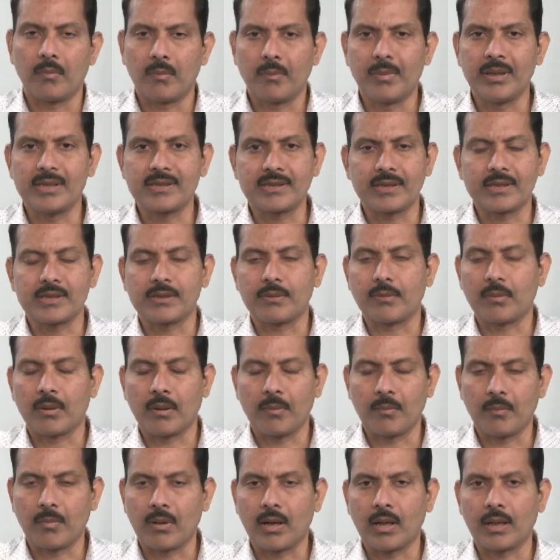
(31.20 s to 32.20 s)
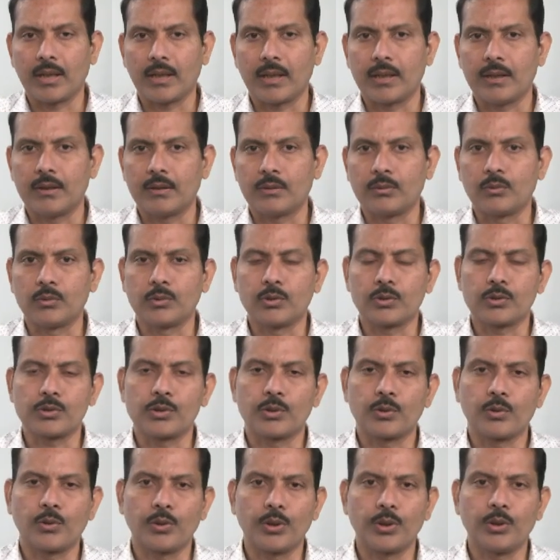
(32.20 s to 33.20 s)
మిడ్ సెక్ అంటే టూ
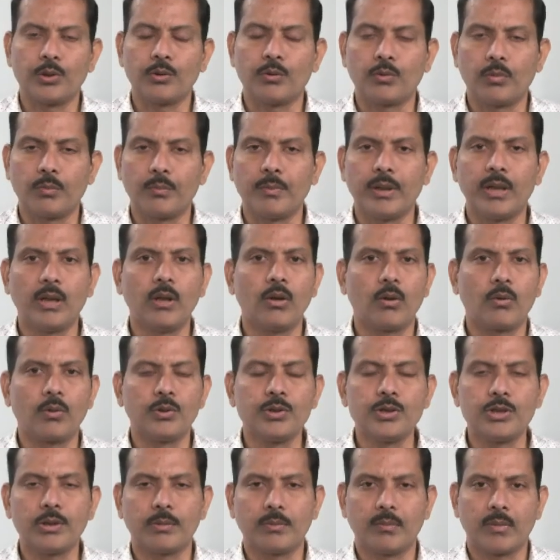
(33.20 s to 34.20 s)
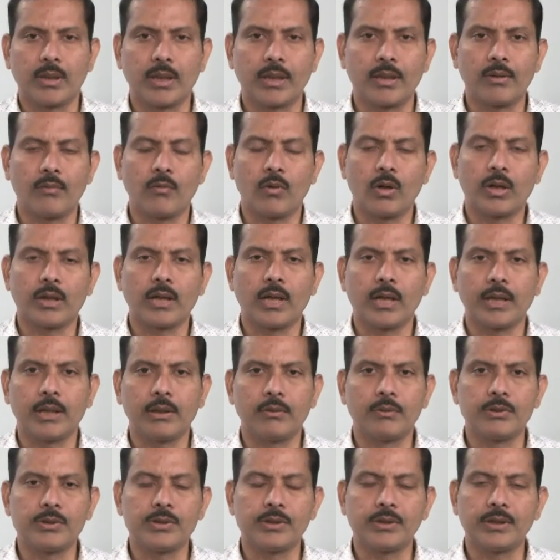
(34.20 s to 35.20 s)
థౌజండ్ ట్వంటీ టూ మిడ్లో కొంచెం మనకి వాలటాలిటీ
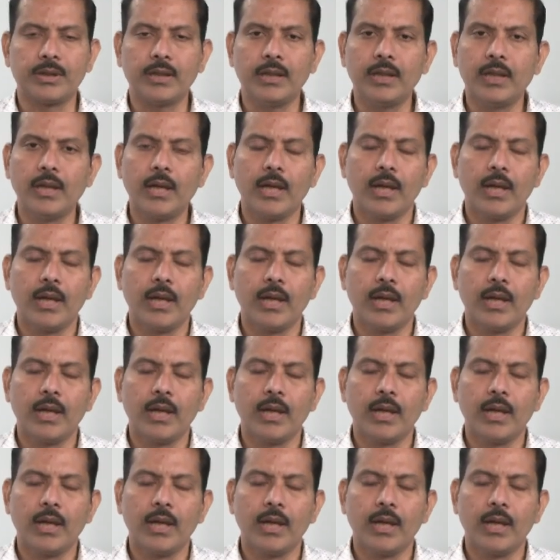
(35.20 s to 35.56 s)
వచ్చింది